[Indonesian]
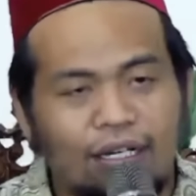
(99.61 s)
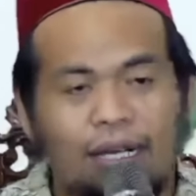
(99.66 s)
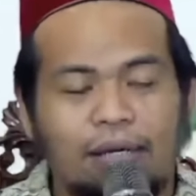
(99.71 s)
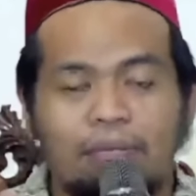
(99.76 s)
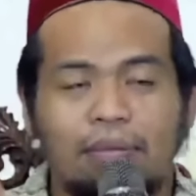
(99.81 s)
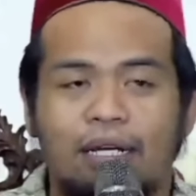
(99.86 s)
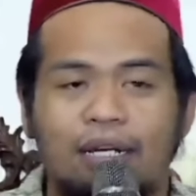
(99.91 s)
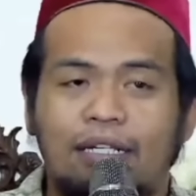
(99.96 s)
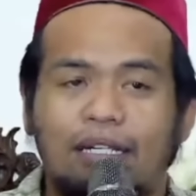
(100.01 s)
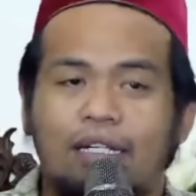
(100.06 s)

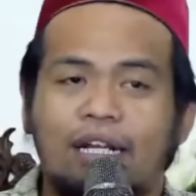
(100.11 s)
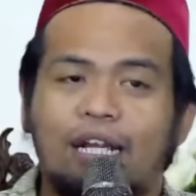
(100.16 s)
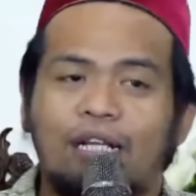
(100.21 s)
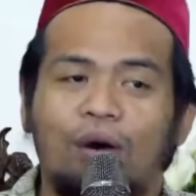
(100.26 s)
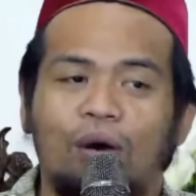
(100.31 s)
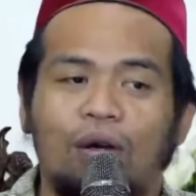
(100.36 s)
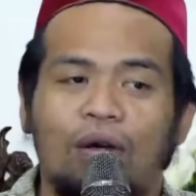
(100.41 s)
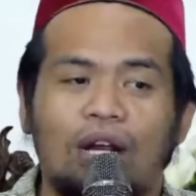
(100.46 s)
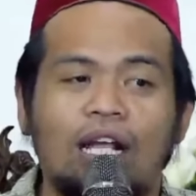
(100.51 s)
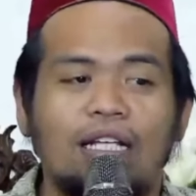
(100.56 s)
Kabar
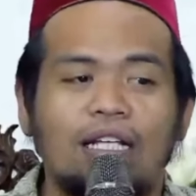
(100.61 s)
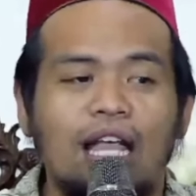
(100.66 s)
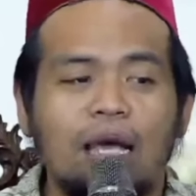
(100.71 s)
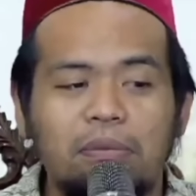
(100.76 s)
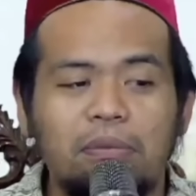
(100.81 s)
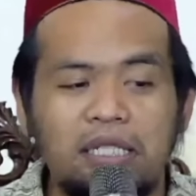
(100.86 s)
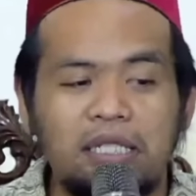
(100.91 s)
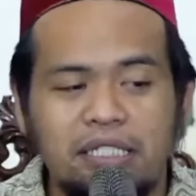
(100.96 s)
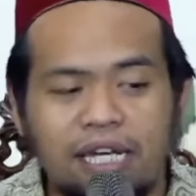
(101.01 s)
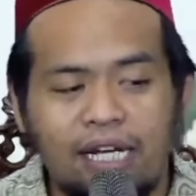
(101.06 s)
dari orang
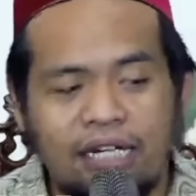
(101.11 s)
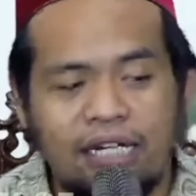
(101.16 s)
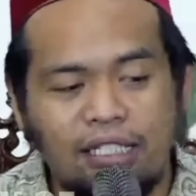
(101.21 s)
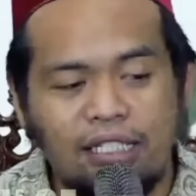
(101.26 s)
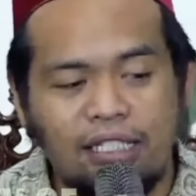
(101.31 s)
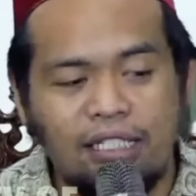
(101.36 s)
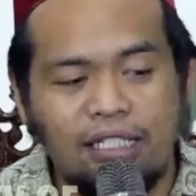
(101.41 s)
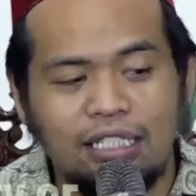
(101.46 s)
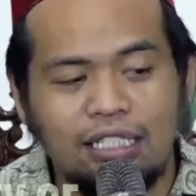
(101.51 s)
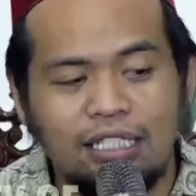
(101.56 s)
yang bisa
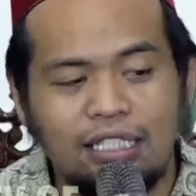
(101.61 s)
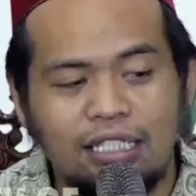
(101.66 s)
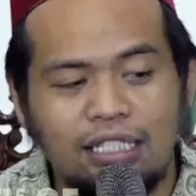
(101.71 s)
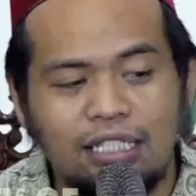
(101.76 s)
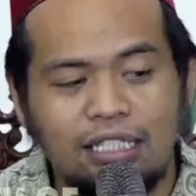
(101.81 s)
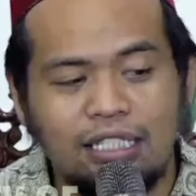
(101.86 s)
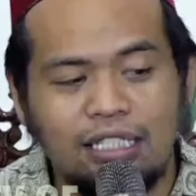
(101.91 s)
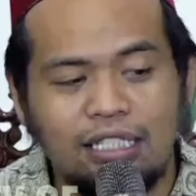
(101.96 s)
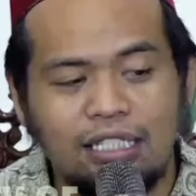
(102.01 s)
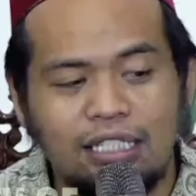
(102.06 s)
kita
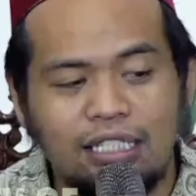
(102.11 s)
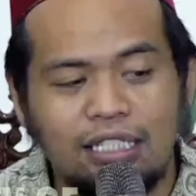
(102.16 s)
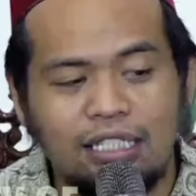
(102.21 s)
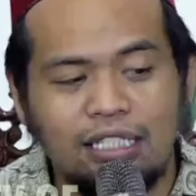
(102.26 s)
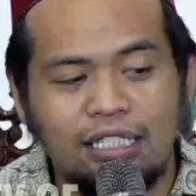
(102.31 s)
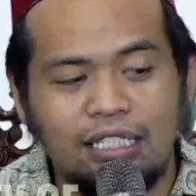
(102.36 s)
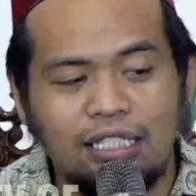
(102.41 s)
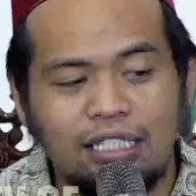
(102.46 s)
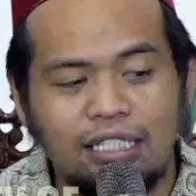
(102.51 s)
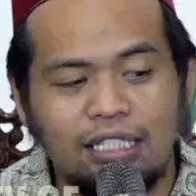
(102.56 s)
percayai
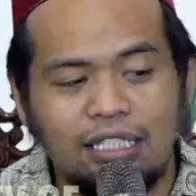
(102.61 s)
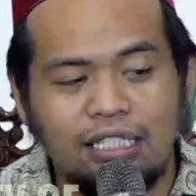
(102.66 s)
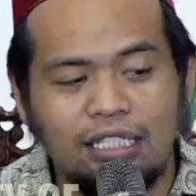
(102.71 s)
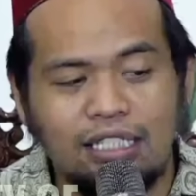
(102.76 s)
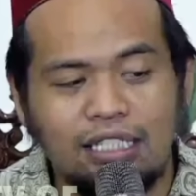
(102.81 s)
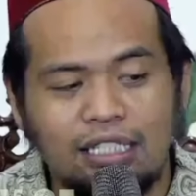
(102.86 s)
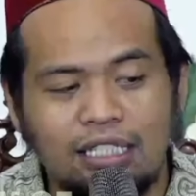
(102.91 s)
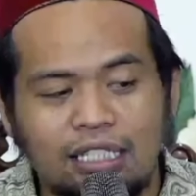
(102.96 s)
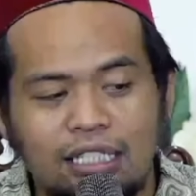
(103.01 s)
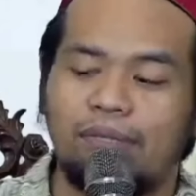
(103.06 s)
bahkan
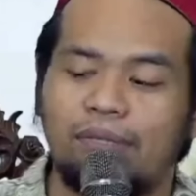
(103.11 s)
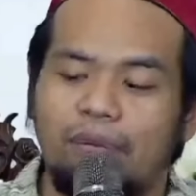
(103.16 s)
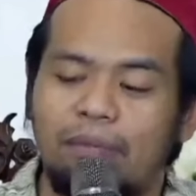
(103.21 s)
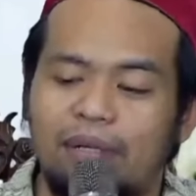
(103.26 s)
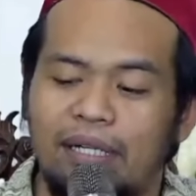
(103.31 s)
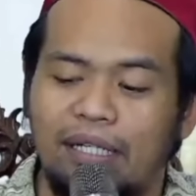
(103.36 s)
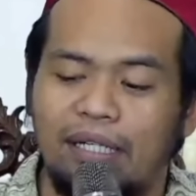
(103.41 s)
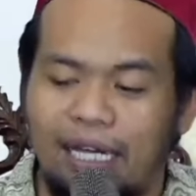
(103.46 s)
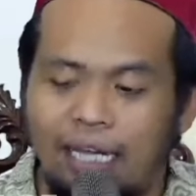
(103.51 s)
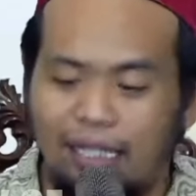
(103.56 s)
tadi sempat
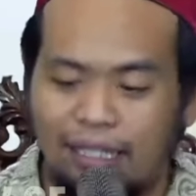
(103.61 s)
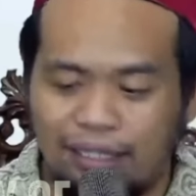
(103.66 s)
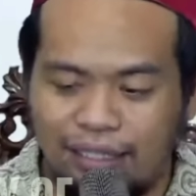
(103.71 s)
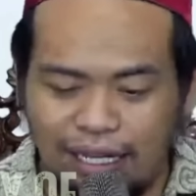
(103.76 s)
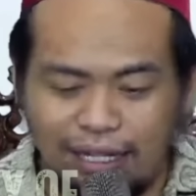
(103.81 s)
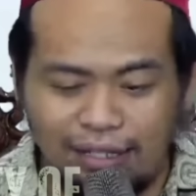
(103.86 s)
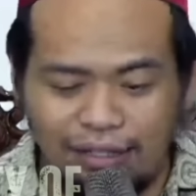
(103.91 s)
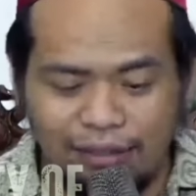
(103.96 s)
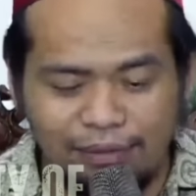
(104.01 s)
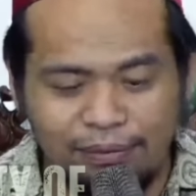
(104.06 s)

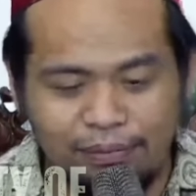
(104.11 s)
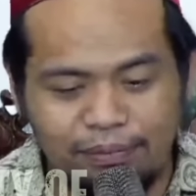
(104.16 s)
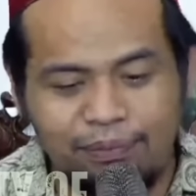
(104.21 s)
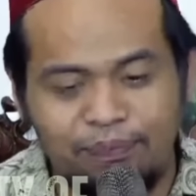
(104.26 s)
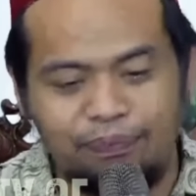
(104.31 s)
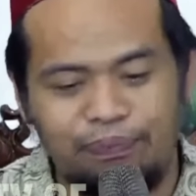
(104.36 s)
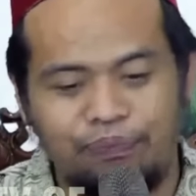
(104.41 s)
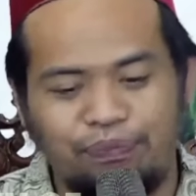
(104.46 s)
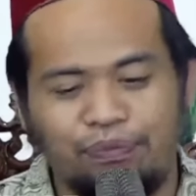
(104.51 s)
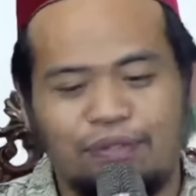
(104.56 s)
memperlihatkan
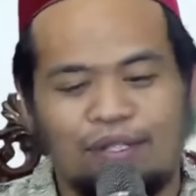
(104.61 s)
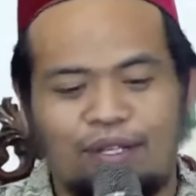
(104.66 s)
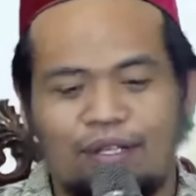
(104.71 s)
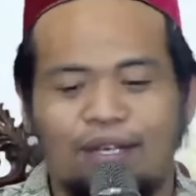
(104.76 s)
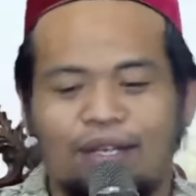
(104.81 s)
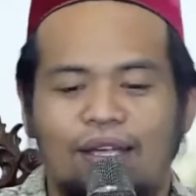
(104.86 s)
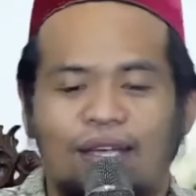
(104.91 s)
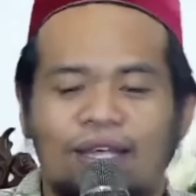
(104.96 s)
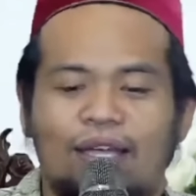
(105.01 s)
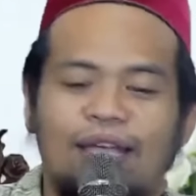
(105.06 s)

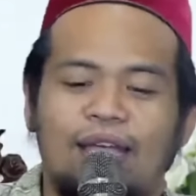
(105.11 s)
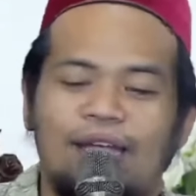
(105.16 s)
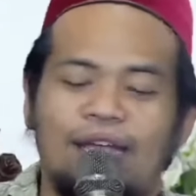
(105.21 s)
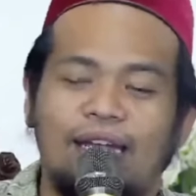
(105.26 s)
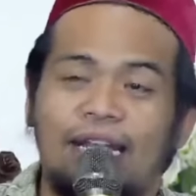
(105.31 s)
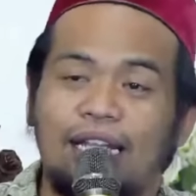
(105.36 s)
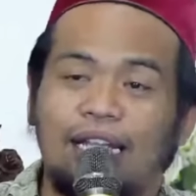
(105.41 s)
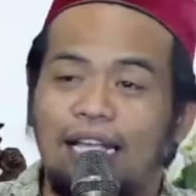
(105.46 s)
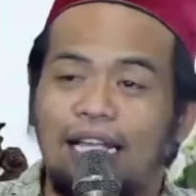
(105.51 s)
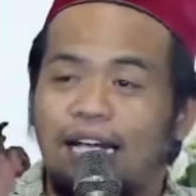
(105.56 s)

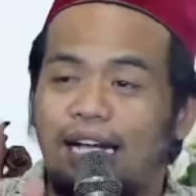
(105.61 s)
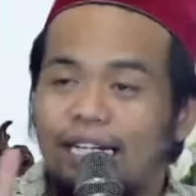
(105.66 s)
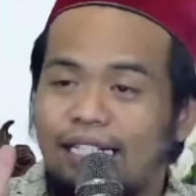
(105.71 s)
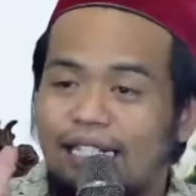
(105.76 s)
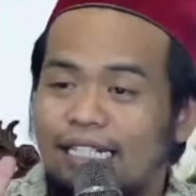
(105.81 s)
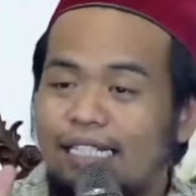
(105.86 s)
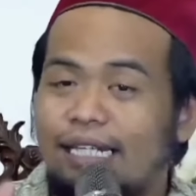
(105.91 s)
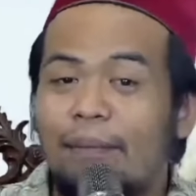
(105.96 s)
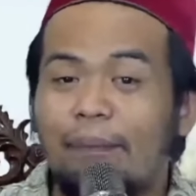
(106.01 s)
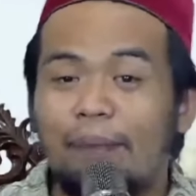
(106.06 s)
nanti akan saya